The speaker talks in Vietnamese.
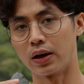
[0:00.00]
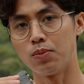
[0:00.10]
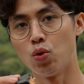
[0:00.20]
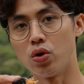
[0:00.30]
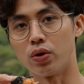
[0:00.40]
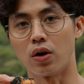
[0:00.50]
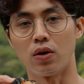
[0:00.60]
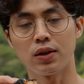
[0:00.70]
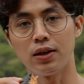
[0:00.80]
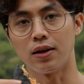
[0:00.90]
về cái mùi của
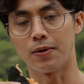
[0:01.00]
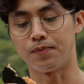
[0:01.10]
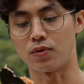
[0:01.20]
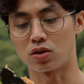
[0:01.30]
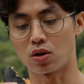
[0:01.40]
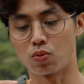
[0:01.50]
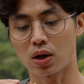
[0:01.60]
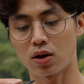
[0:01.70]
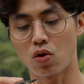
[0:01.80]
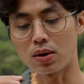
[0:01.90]
nó thì ờ, nó giống
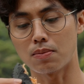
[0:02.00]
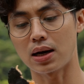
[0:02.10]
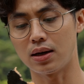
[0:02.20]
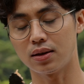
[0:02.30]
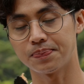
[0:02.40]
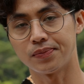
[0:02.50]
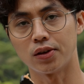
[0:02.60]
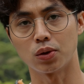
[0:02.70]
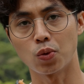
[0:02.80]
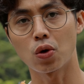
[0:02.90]
cái đồ ăn mặn ấy
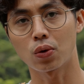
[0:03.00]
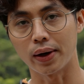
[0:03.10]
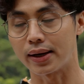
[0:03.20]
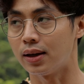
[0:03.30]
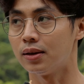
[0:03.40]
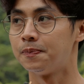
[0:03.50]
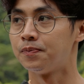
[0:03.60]
nó giống kho quẹt ấy